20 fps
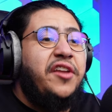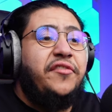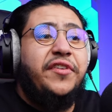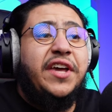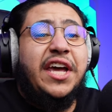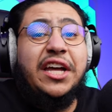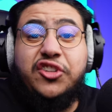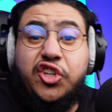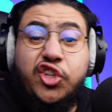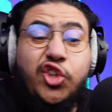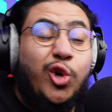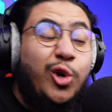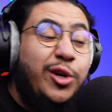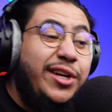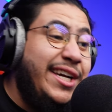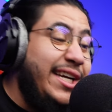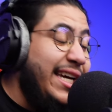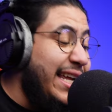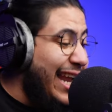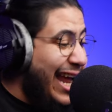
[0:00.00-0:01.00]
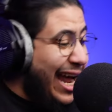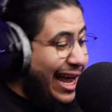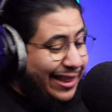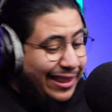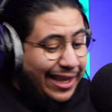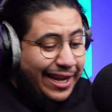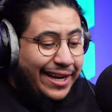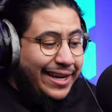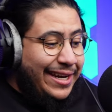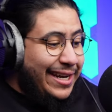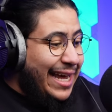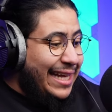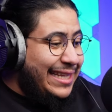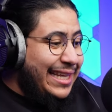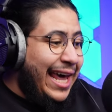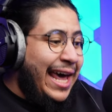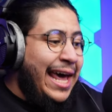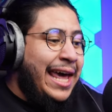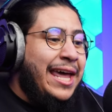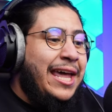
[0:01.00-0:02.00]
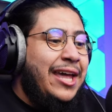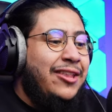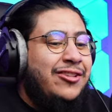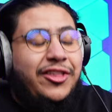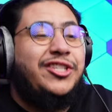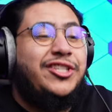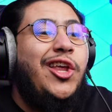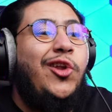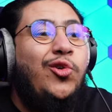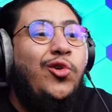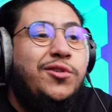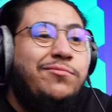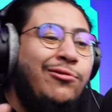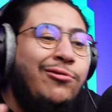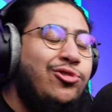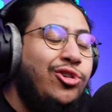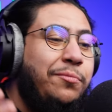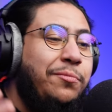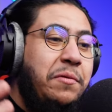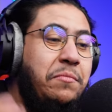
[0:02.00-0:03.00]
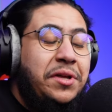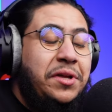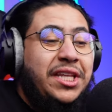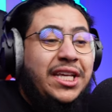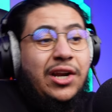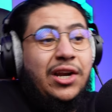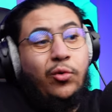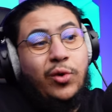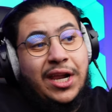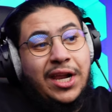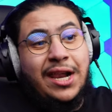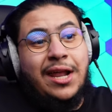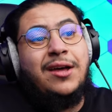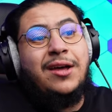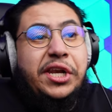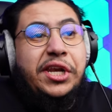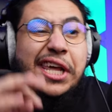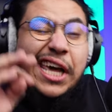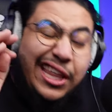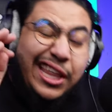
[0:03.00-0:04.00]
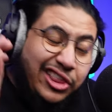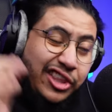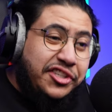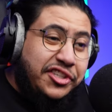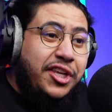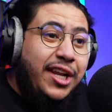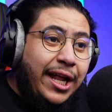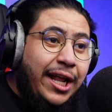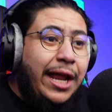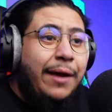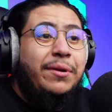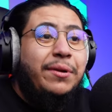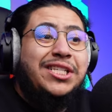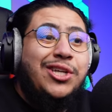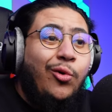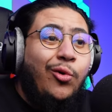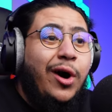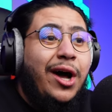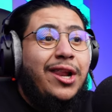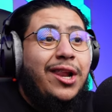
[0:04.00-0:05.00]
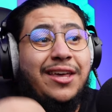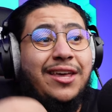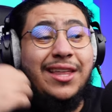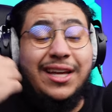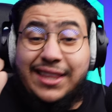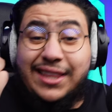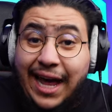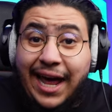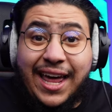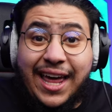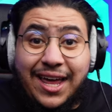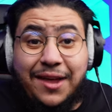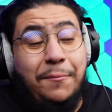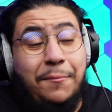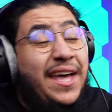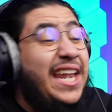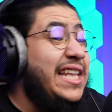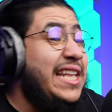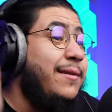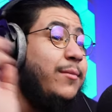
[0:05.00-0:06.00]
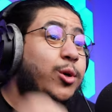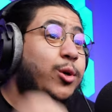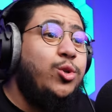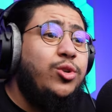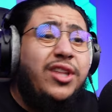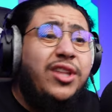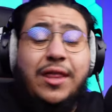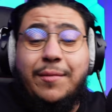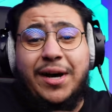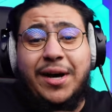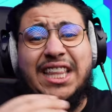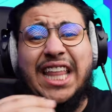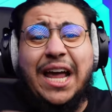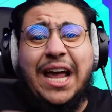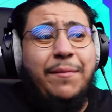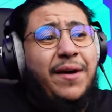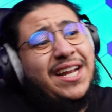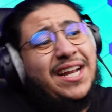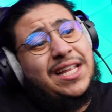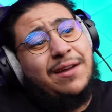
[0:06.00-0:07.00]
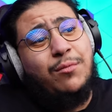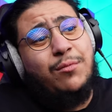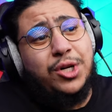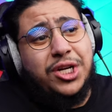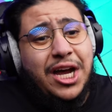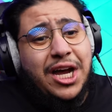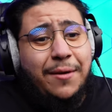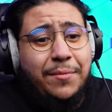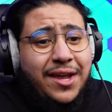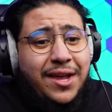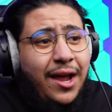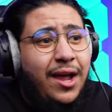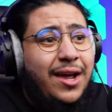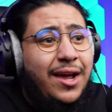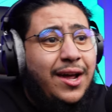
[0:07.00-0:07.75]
حرفيا تدرون يا عيال اقدر اني اتاكد اذا سنعوز موجود بالمدينه ولا لا اني اتصل عليه بالجوال اذا دق معناته موجود اذا ما دق معناته مو شابك يا